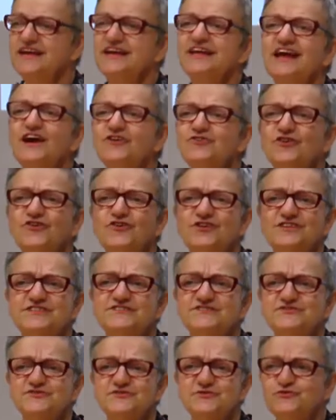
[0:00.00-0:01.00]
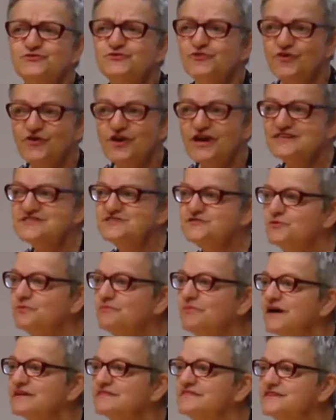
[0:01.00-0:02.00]
il a une relation, une relation
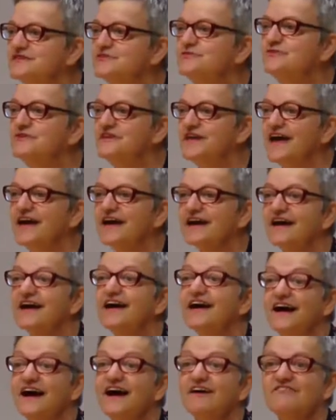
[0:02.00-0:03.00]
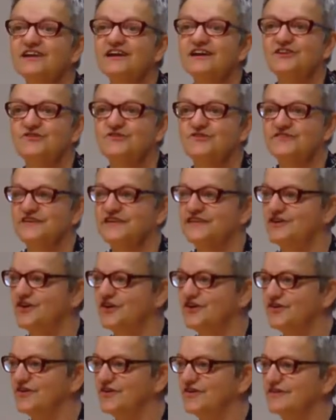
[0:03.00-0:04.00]
particulière avec le
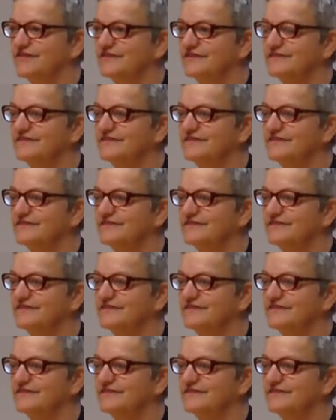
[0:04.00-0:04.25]
Seigneur.